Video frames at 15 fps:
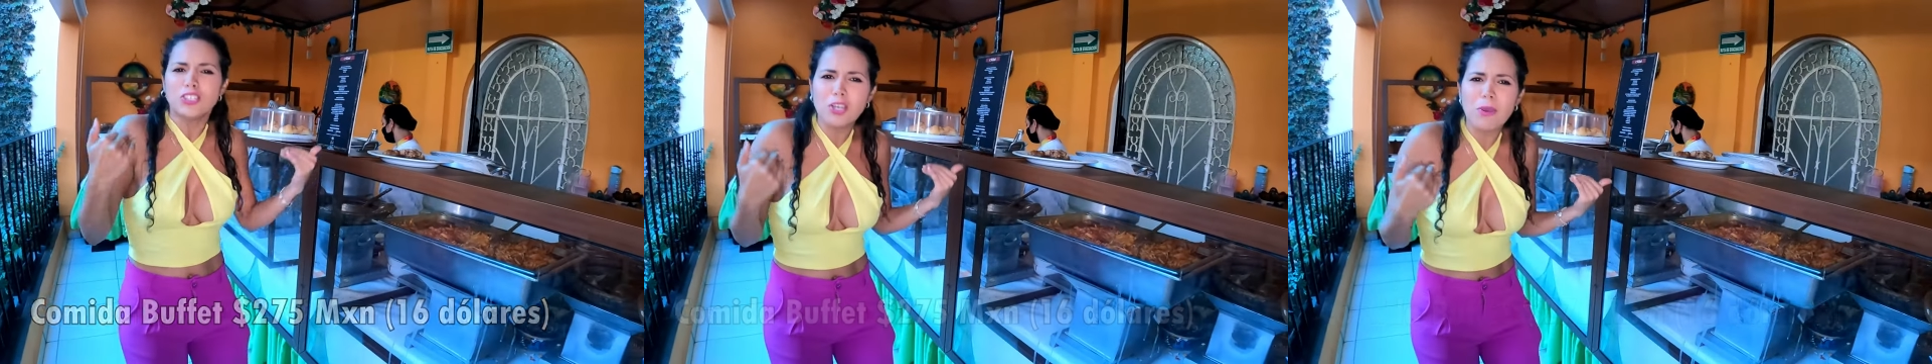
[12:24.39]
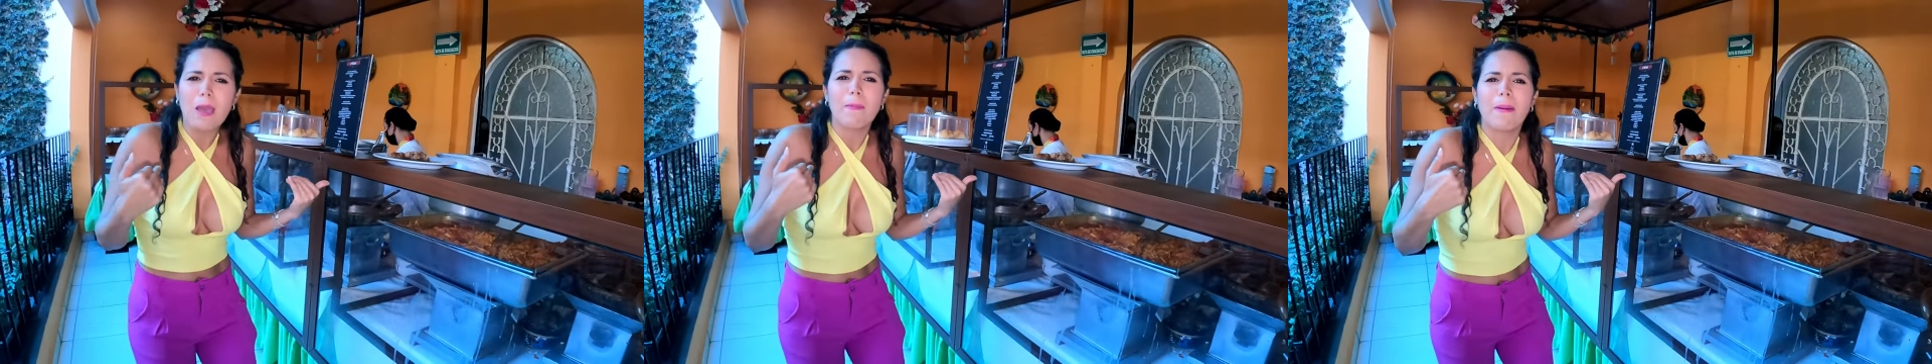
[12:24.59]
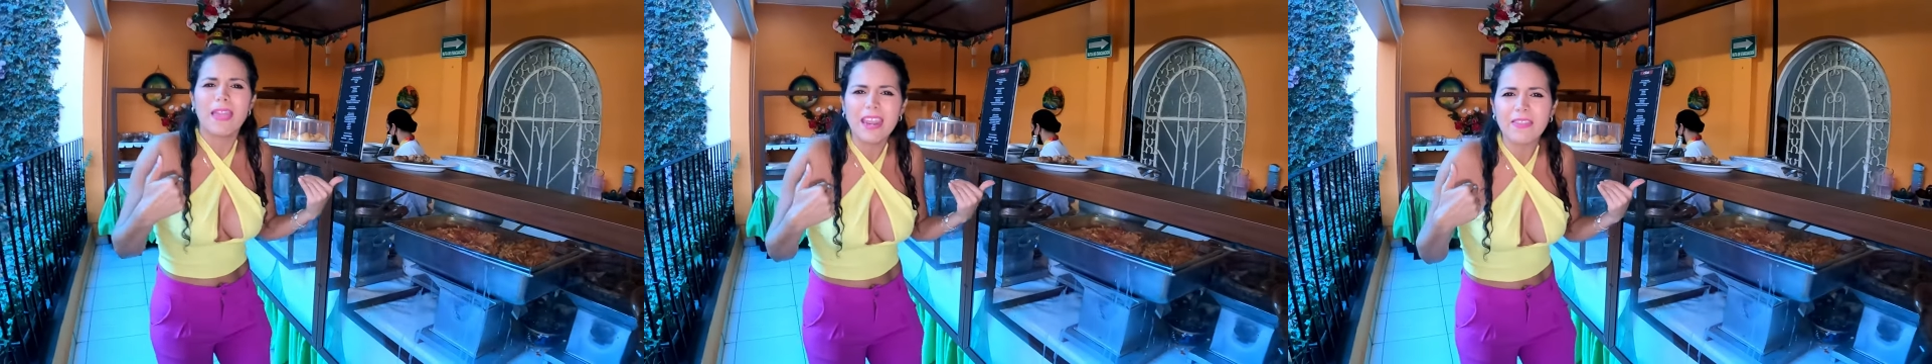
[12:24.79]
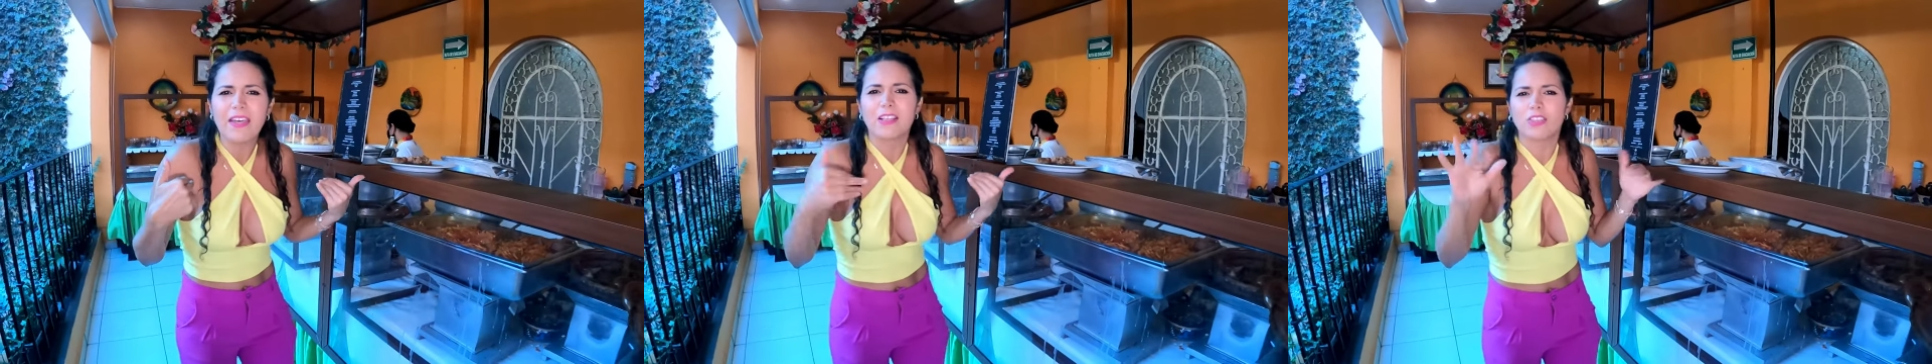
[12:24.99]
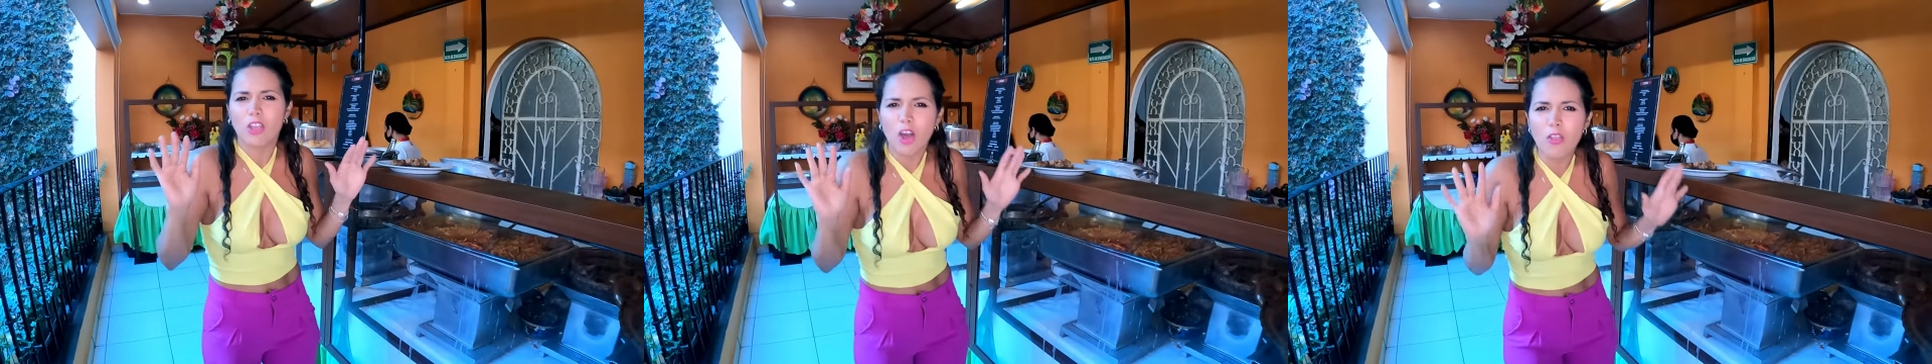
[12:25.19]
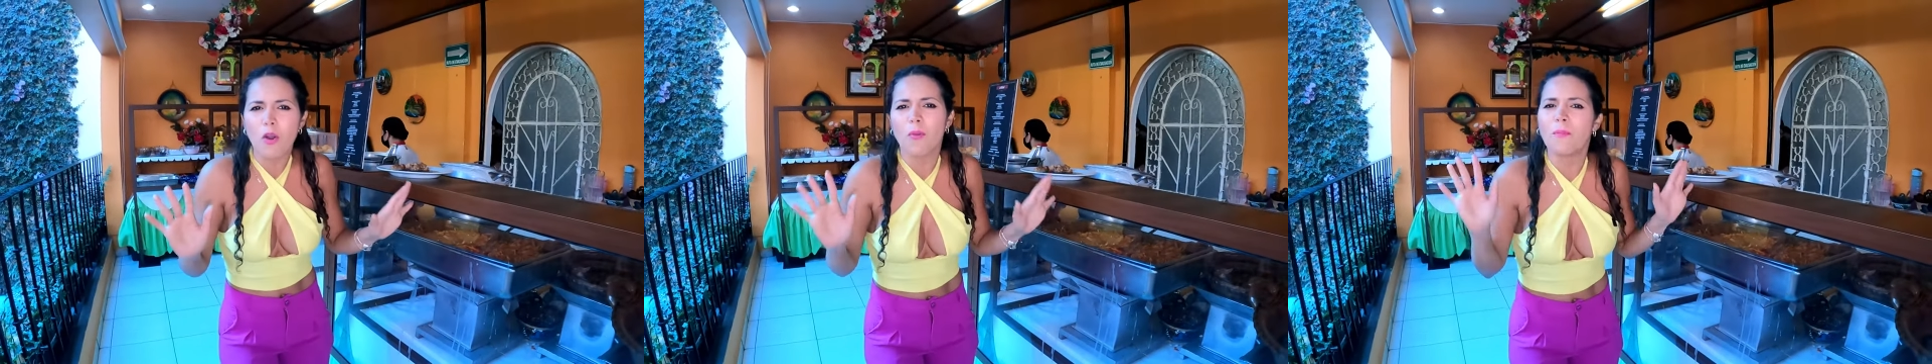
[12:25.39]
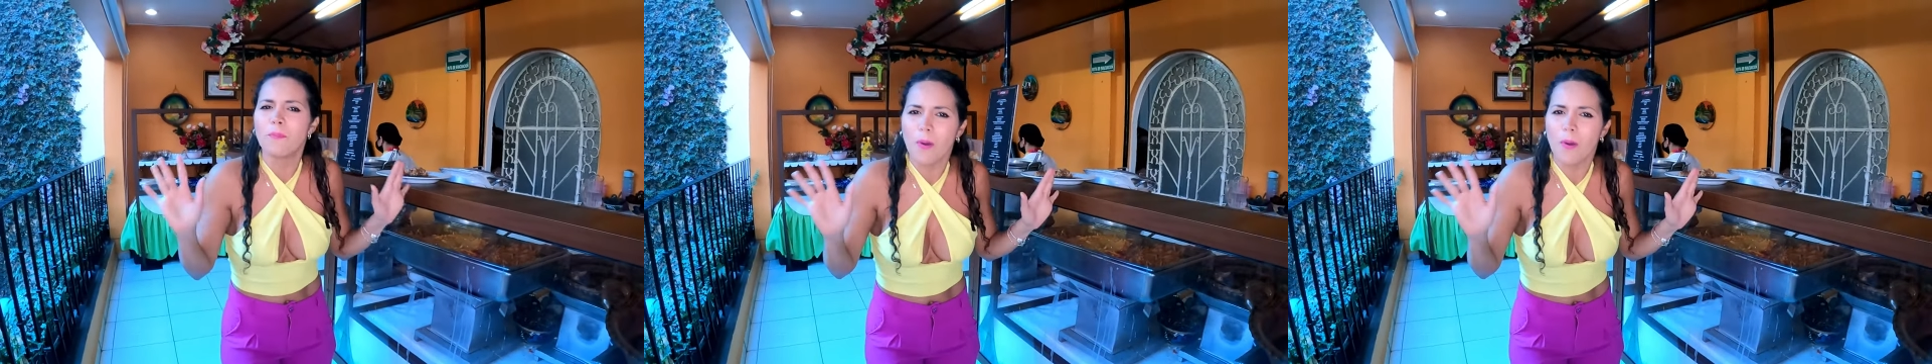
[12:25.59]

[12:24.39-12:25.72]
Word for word: Yo voy a pedir de todo un